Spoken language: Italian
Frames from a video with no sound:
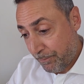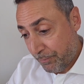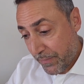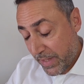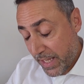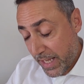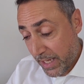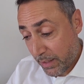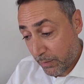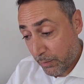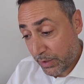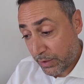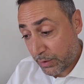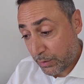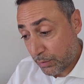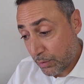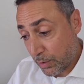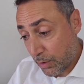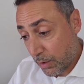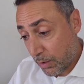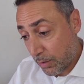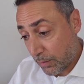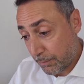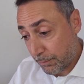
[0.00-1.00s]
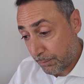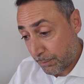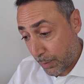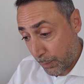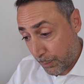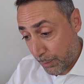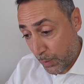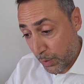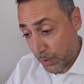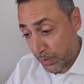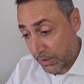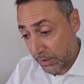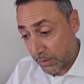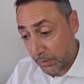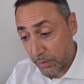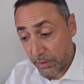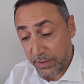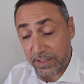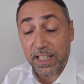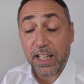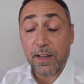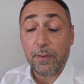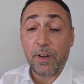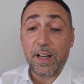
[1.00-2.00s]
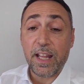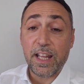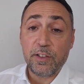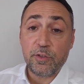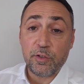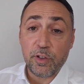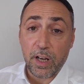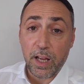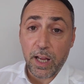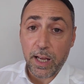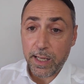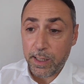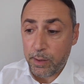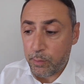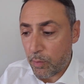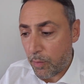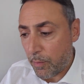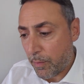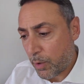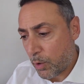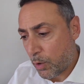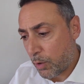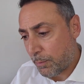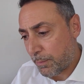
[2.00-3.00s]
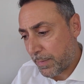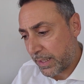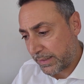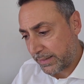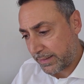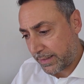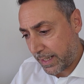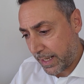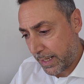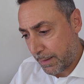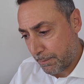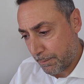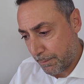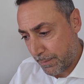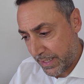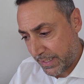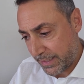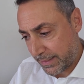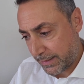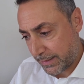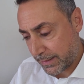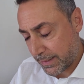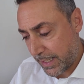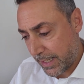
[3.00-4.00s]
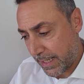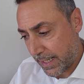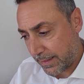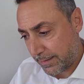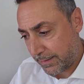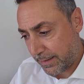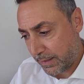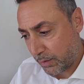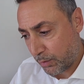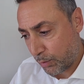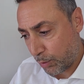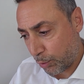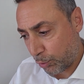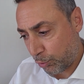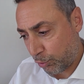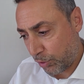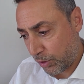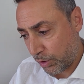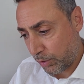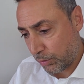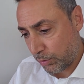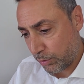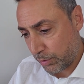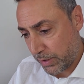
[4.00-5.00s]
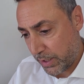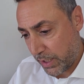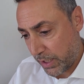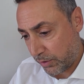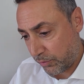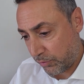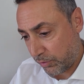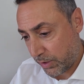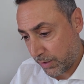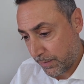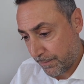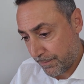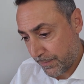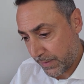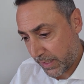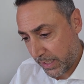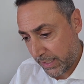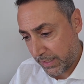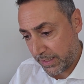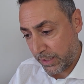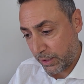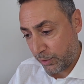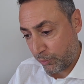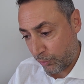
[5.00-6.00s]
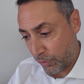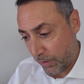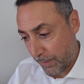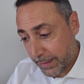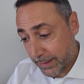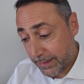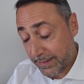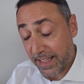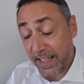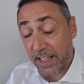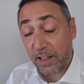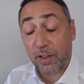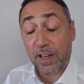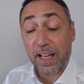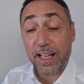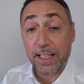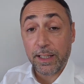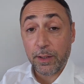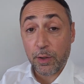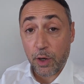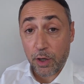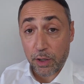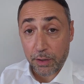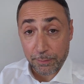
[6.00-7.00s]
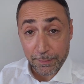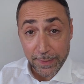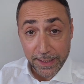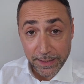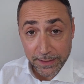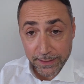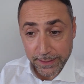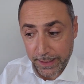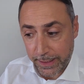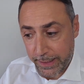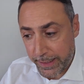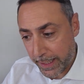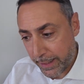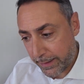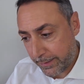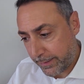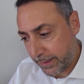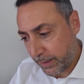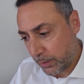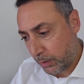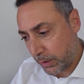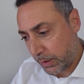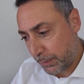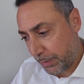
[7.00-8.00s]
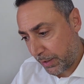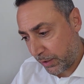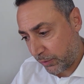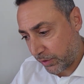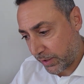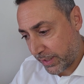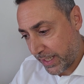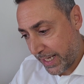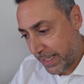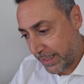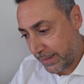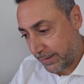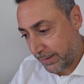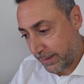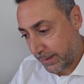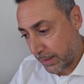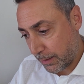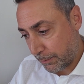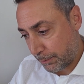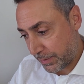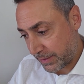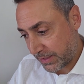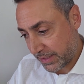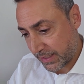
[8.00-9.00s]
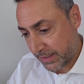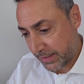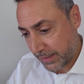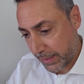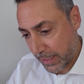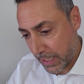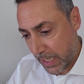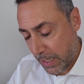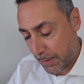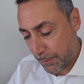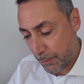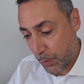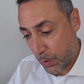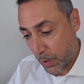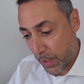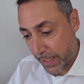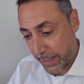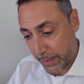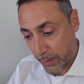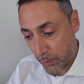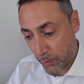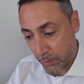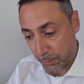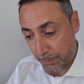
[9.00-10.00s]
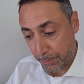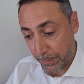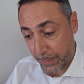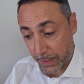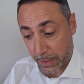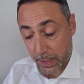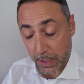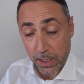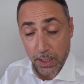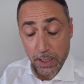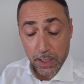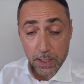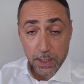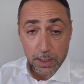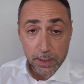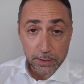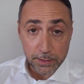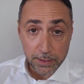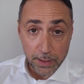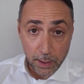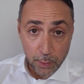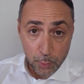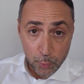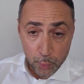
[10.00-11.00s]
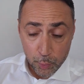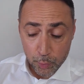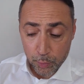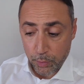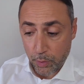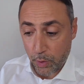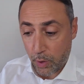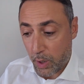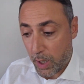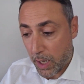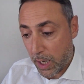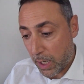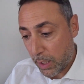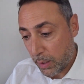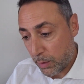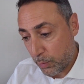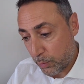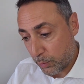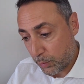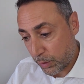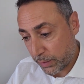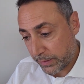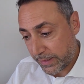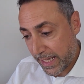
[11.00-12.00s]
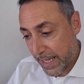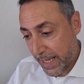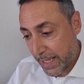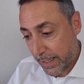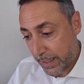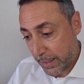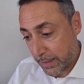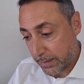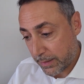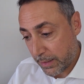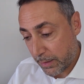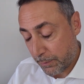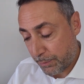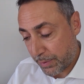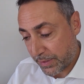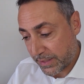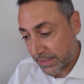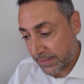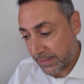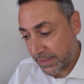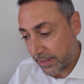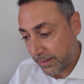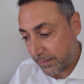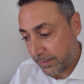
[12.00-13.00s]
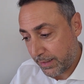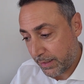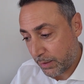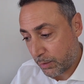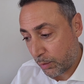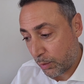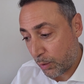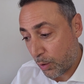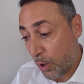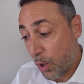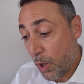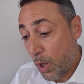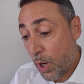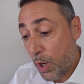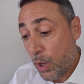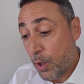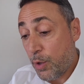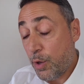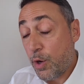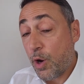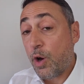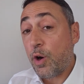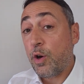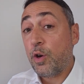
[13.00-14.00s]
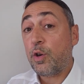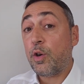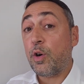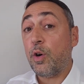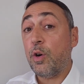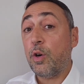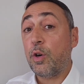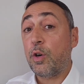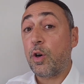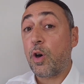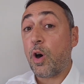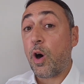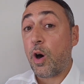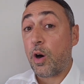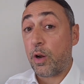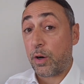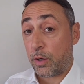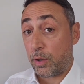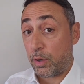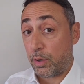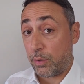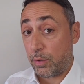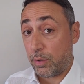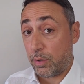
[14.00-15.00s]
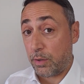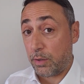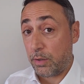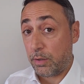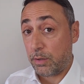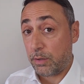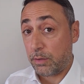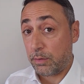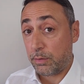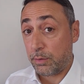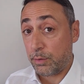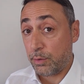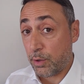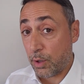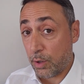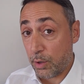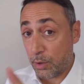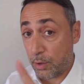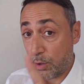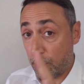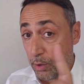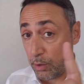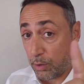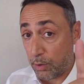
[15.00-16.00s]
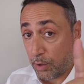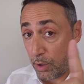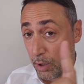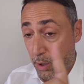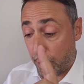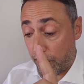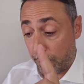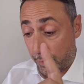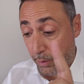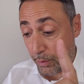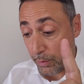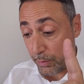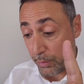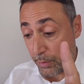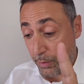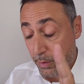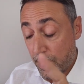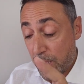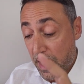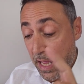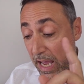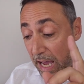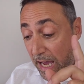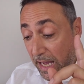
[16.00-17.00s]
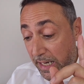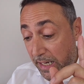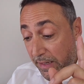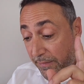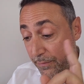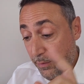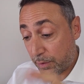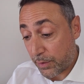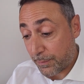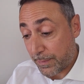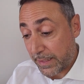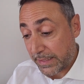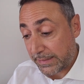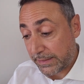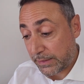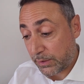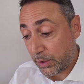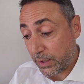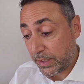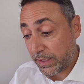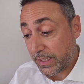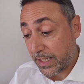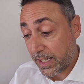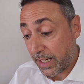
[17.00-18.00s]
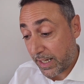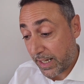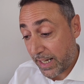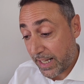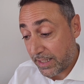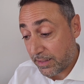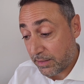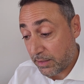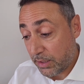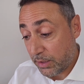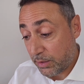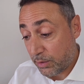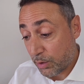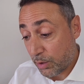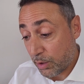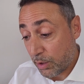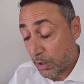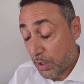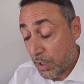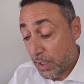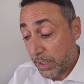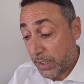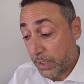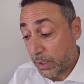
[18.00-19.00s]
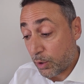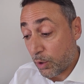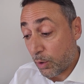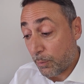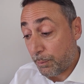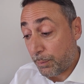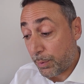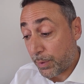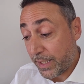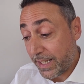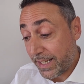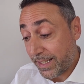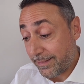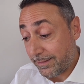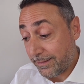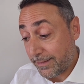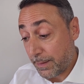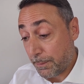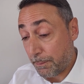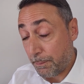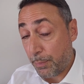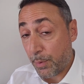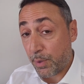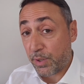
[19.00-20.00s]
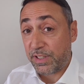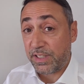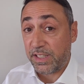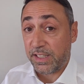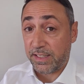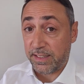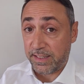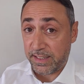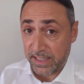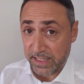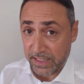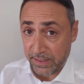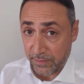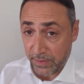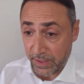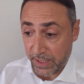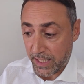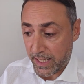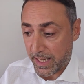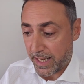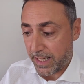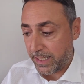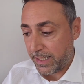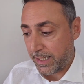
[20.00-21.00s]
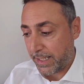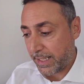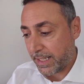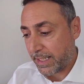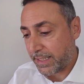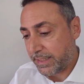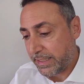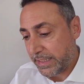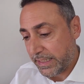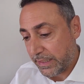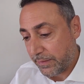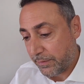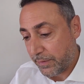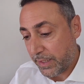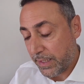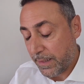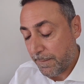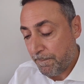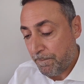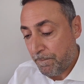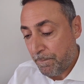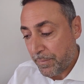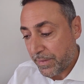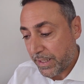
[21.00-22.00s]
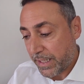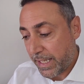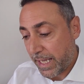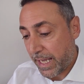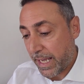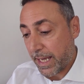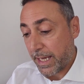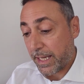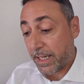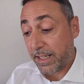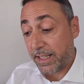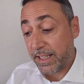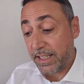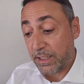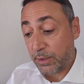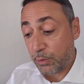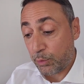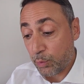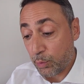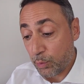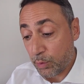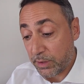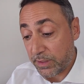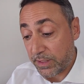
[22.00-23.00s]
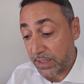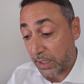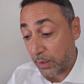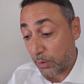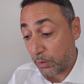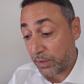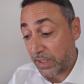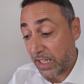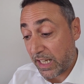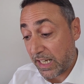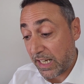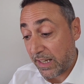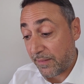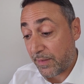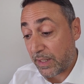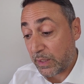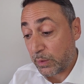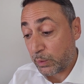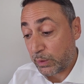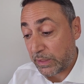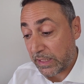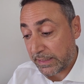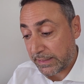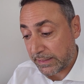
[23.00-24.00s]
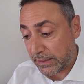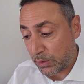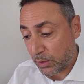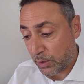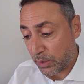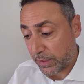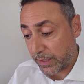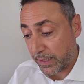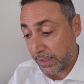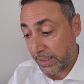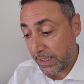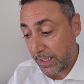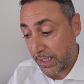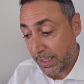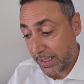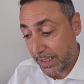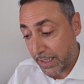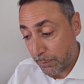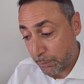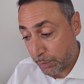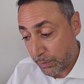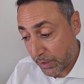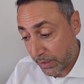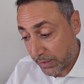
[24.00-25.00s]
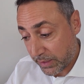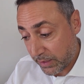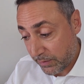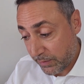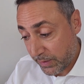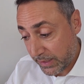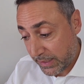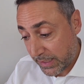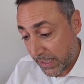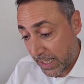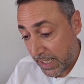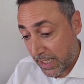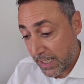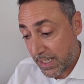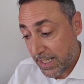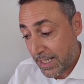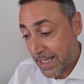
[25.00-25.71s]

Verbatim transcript: E a questo proposito ti devo leggere il nuovo comma 3 bis dell'articolo 110 che dice in deroga alle norme degli articoli precedenti del presente capo ai commi dall'1 all'1 ter del presente articolo non concorrono non concorrono alla formazione del reddito i componenti positivi e negativi che risultano dalla valutazione delle criptoattività